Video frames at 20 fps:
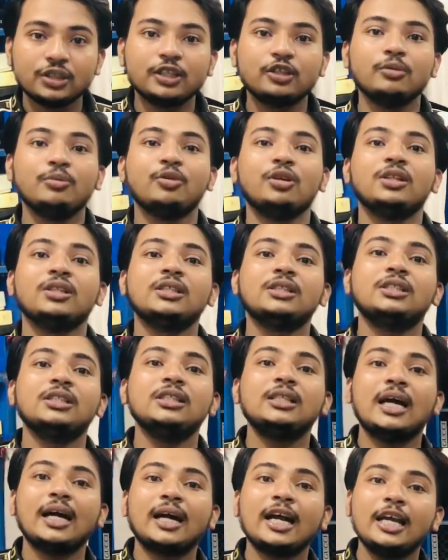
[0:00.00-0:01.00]
একটু বলে দিচ্ছি
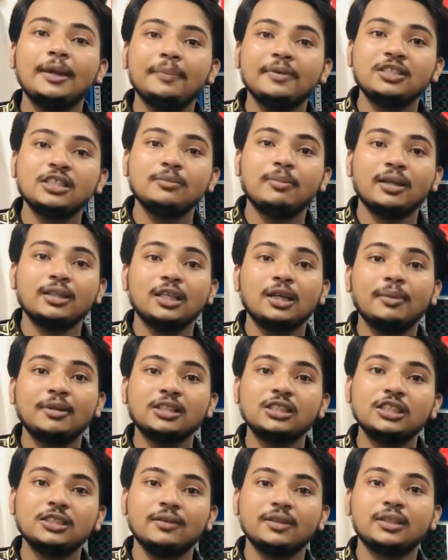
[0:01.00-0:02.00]
ঢাকা ভাদাল
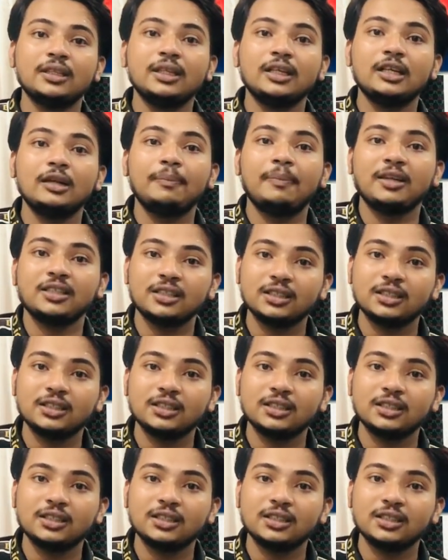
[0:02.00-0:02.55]
বাজার জিহাদ ক্লিনিকের পাশে